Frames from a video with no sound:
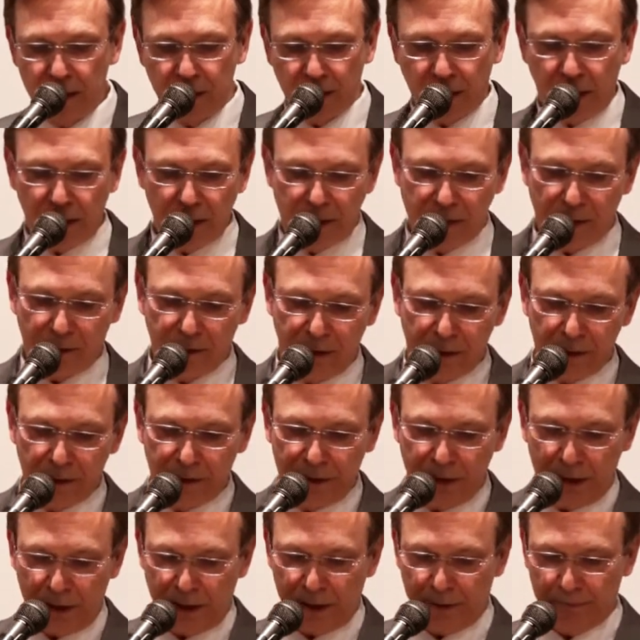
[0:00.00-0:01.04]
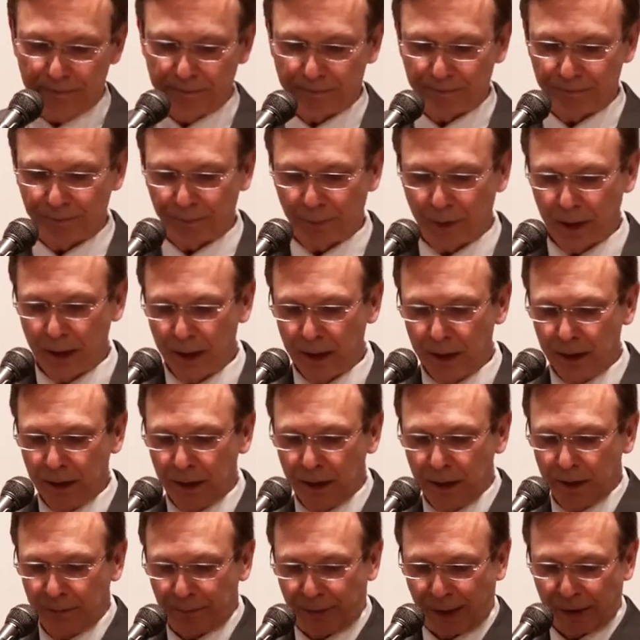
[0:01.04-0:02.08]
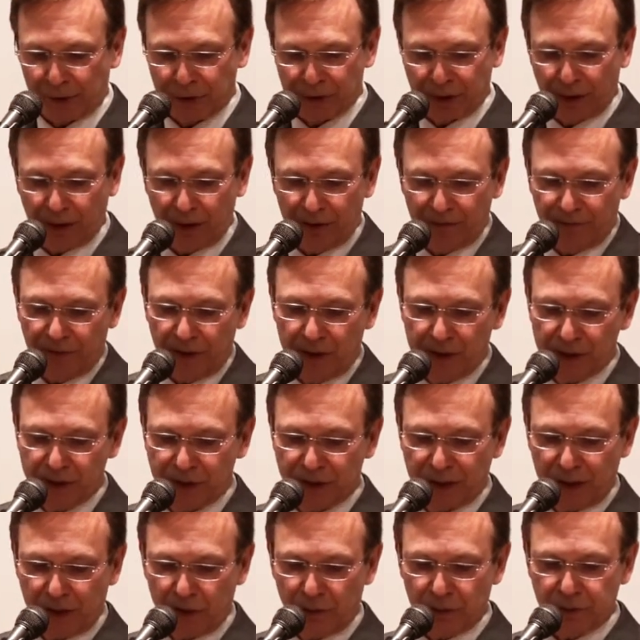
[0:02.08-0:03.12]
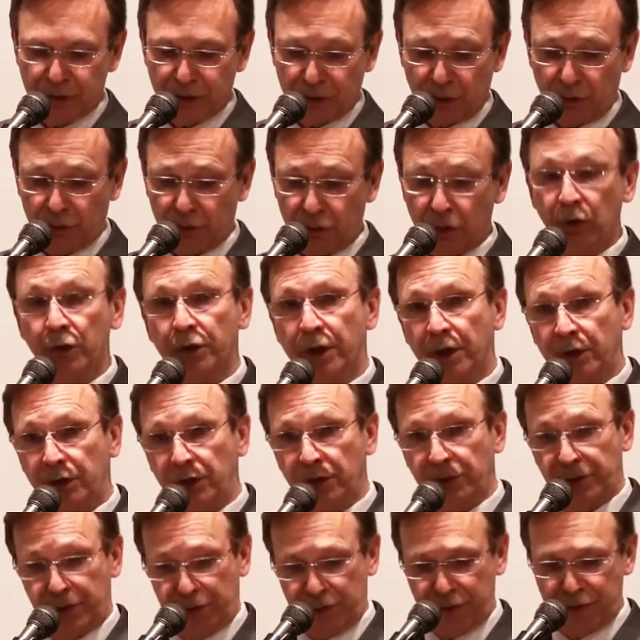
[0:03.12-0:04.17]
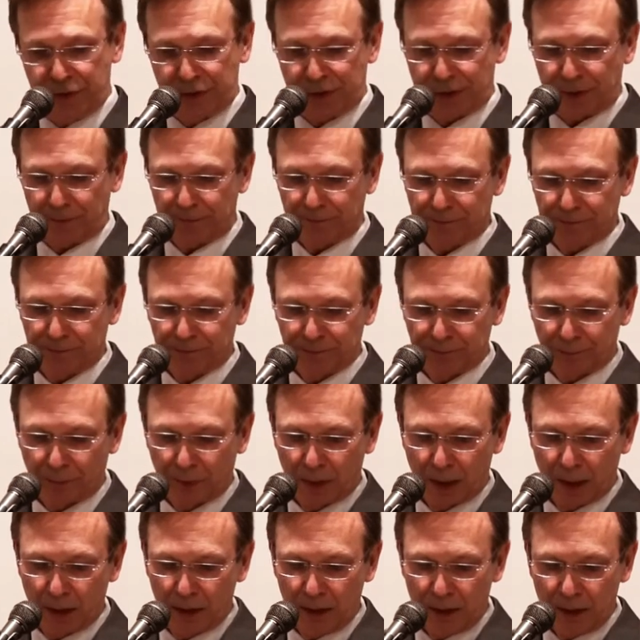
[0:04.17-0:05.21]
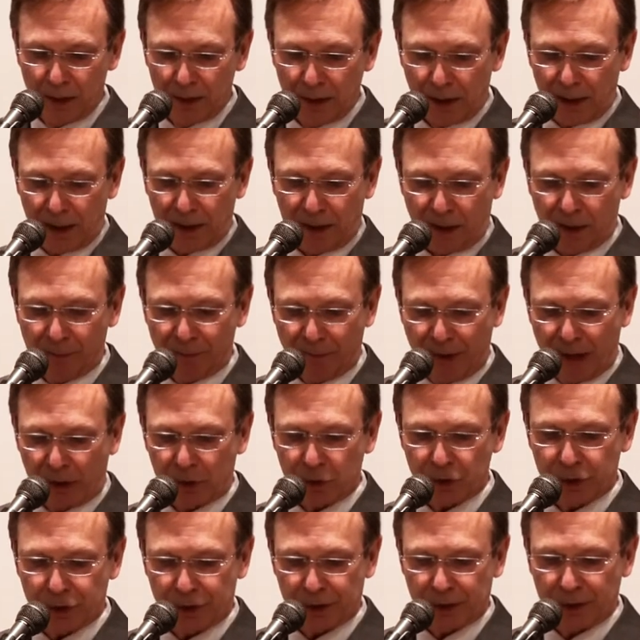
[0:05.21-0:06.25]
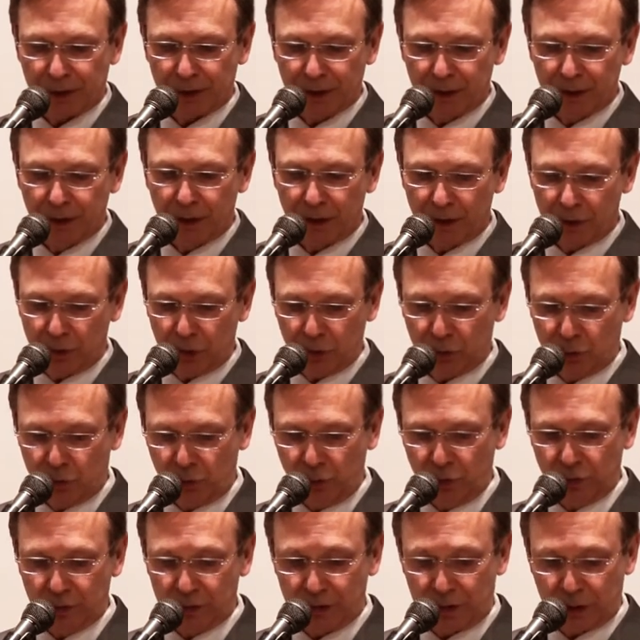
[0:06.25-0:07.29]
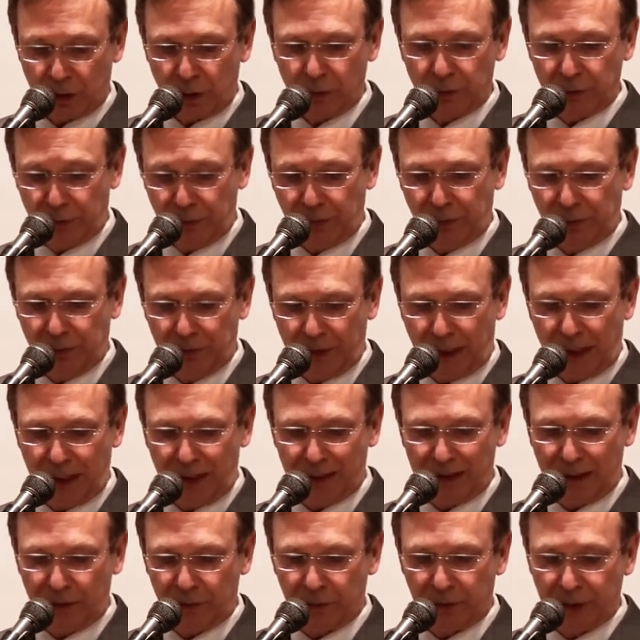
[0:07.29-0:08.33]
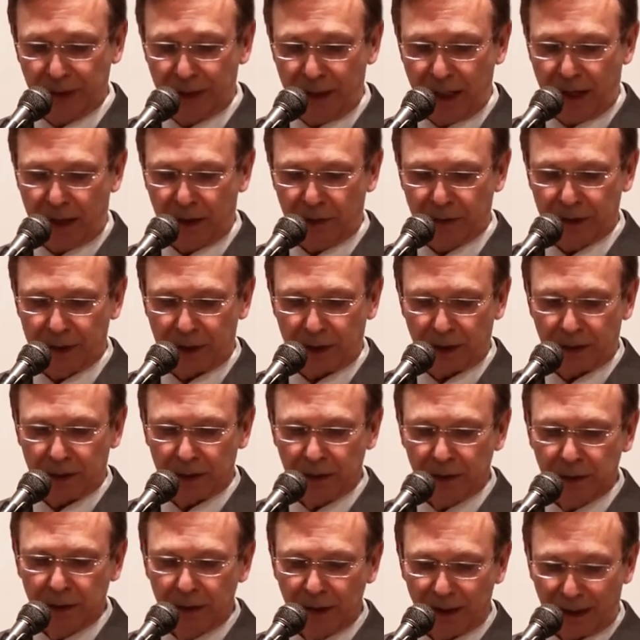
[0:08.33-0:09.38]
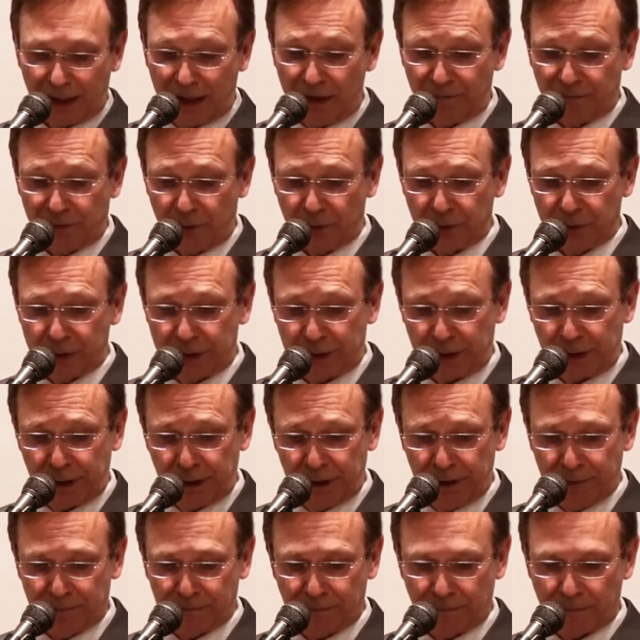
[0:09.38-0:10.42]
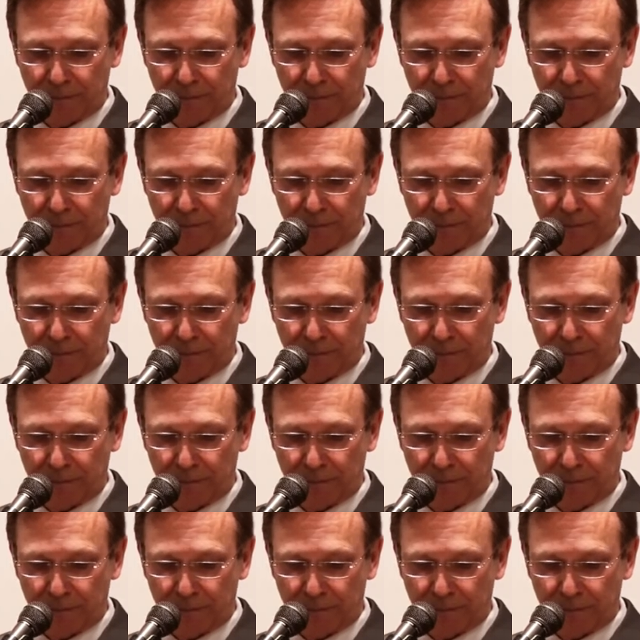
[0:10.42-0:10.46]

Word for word: L'Éternel dit, parce que les filles de Sion sont orgueilleuses et qu'elles marchent le cou tendu et les regardent effrontés,